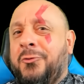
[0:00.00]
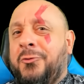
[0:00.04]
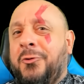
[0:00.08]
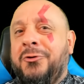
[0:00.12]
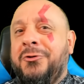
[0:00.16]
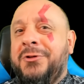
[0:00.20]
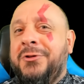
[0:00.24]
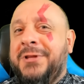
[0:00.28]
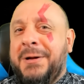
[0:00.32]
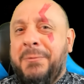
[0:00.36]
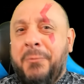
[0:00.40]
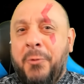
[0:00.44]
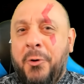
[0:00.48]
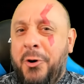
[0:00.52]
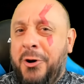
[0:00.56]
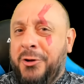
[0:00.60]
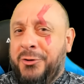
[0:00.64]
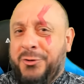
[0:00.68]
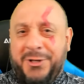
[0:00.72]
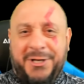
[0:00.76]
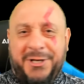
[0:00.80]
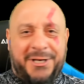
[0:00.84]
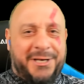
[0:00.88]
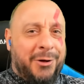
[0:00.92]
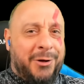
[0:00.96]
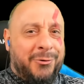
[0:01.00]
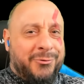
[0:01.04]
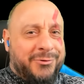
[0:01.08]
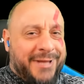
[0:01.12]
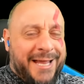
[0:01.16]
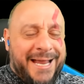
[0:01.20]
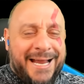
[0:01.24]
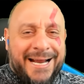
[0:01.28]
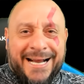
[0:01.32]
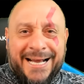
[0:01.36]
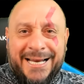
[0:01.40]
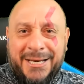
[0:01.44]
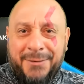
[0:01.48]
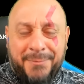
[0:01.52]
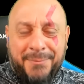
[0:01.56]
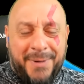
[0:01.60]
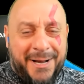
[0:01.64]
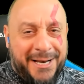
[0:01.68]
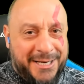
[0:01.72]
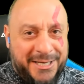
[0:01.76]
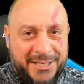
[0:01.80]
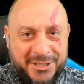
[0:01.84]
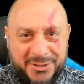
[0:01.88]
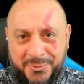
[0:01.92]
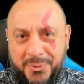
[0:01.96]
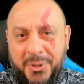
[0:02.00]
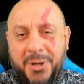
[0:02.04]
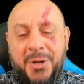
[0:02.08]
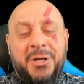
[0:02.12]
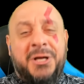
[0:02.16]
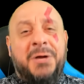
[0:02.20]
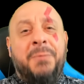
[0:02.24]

quando está morto, que não tem canibalismo,